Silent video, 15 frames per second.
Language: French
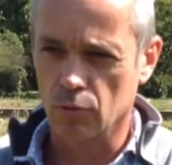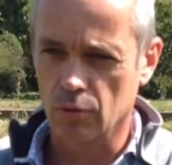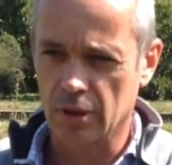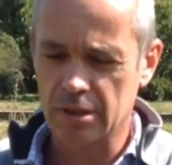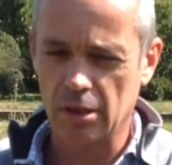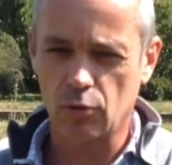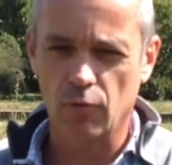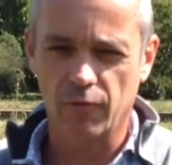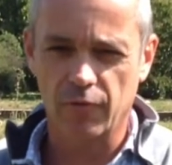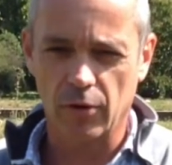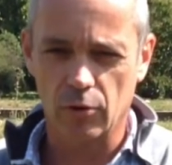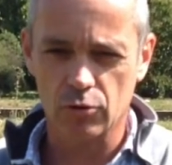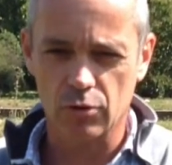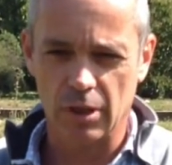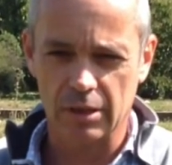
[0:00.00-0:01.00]
la
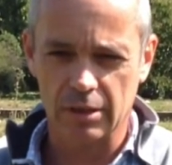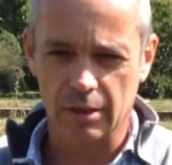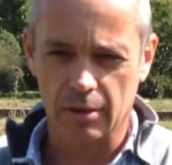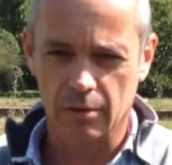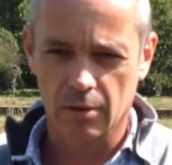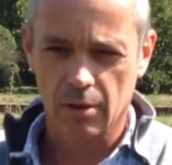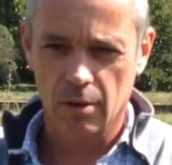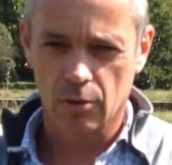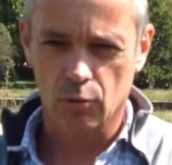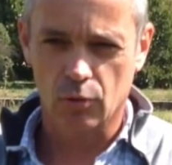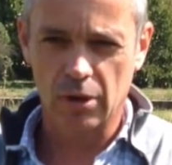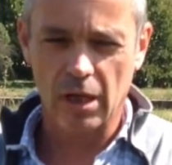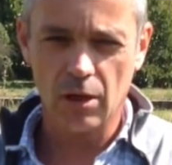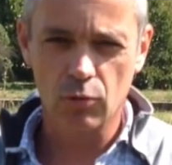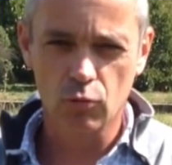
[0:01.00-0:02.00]
circonférence de la Terre. Donc
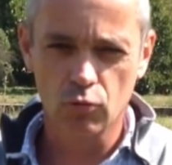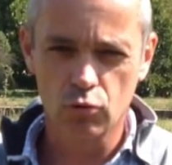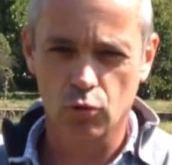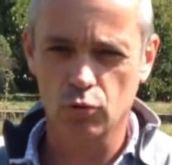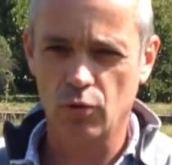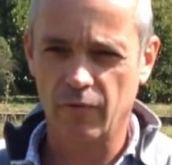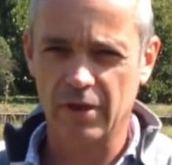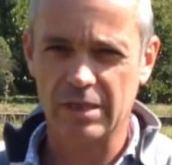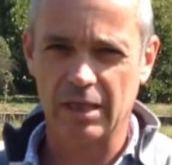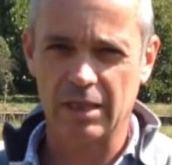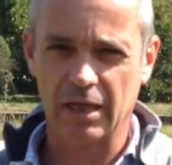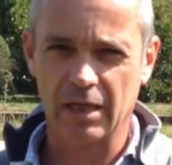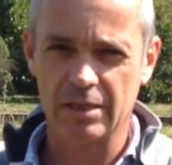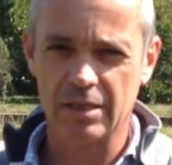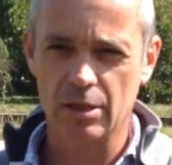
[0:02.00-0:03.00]
là, aujourd'hui, on va
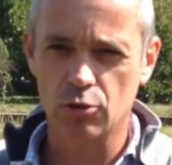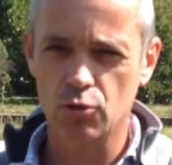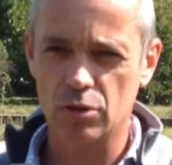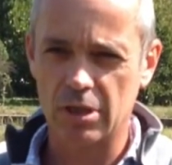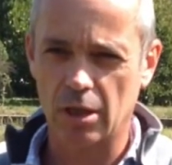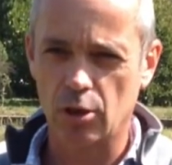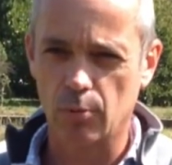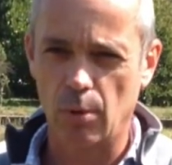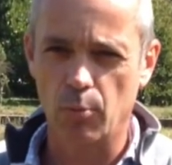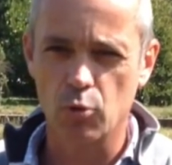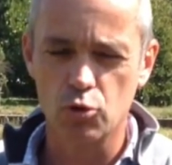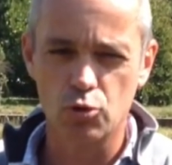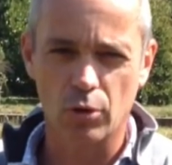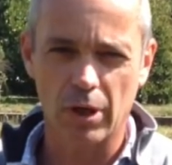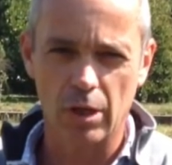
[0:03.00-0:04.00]
s'intéresser juste à comment
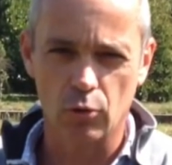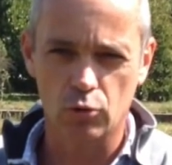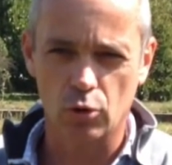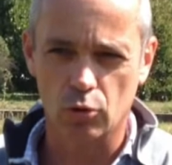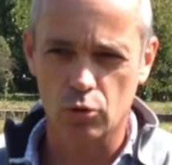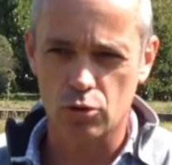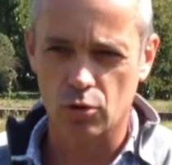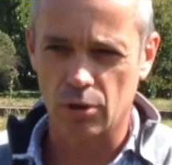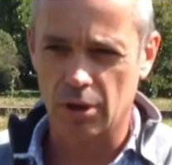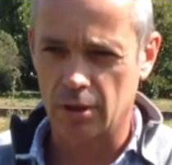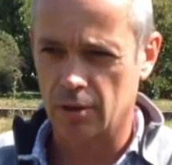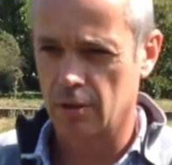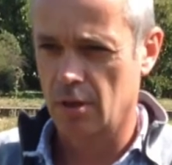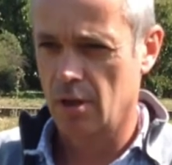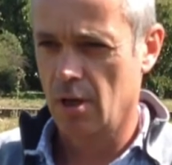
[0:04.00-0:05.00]
mesurer la hauteur du soleil.
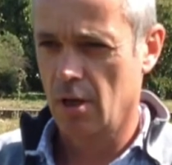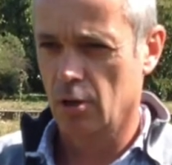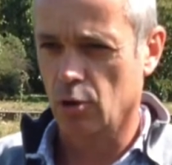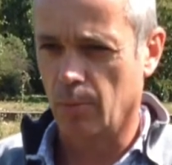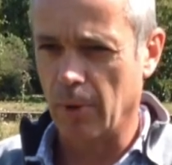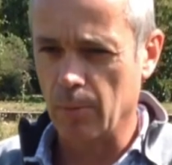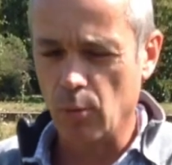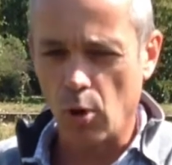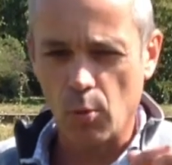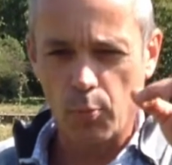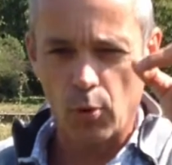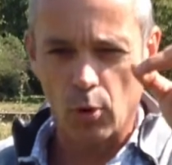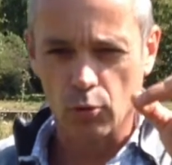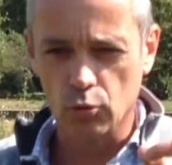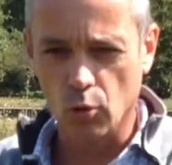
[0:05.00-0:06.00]
Normalement, on
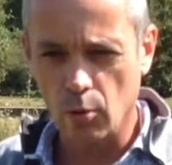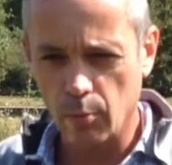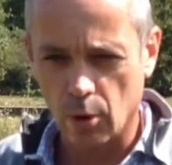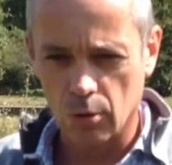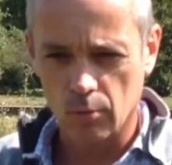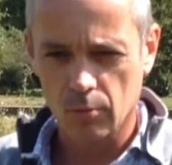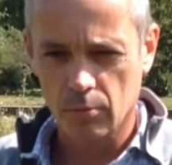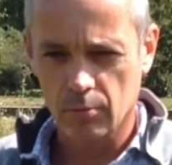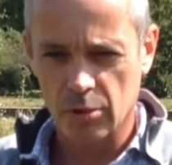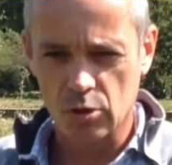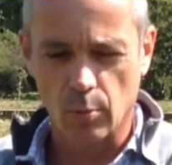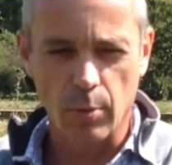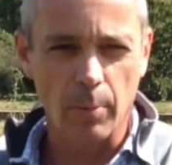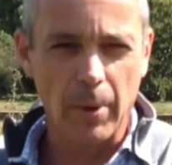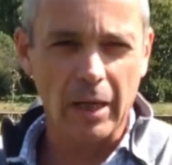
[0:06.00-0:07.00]
prend une ombre,
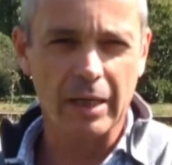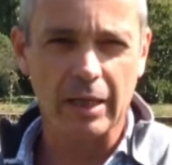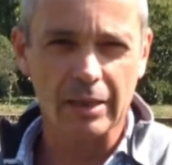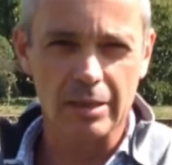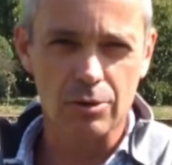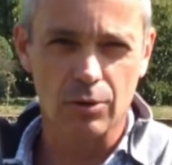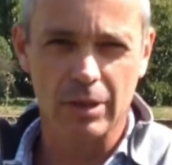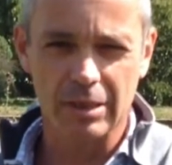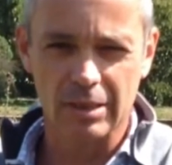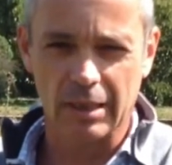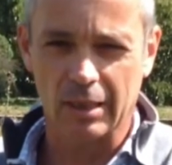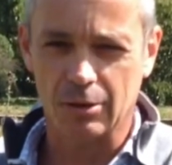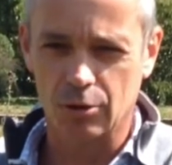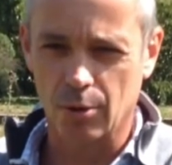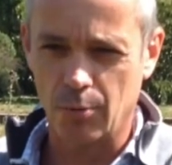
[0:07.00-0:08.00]
on ne peut pas regarder le soleil
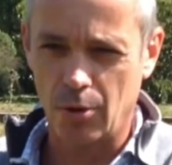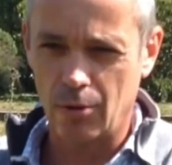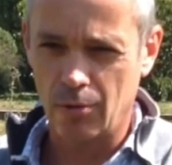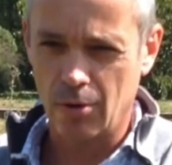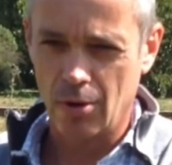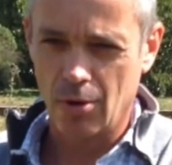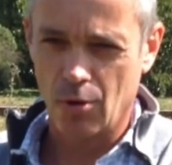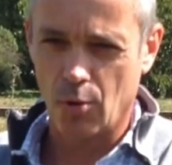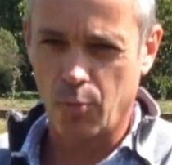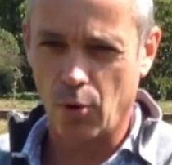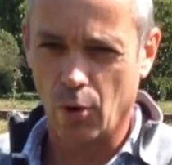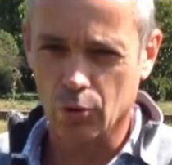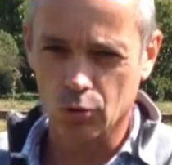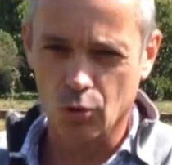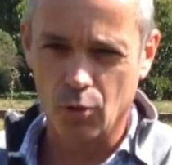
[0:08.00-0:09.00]
directement. On
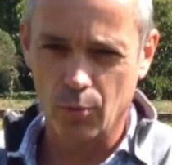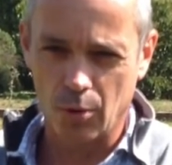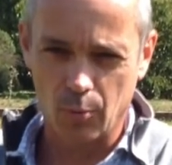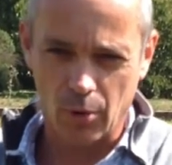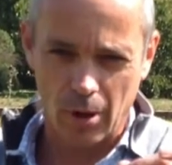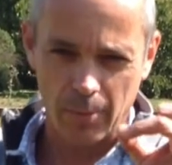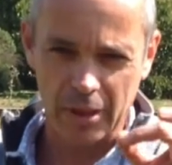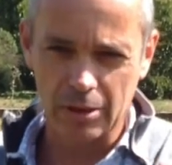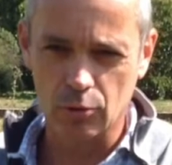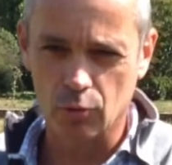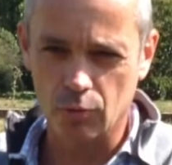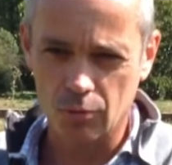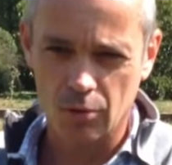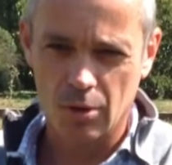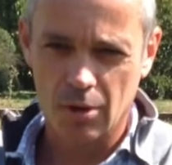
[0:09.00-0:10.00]
prend une ombre, on prend un bâton,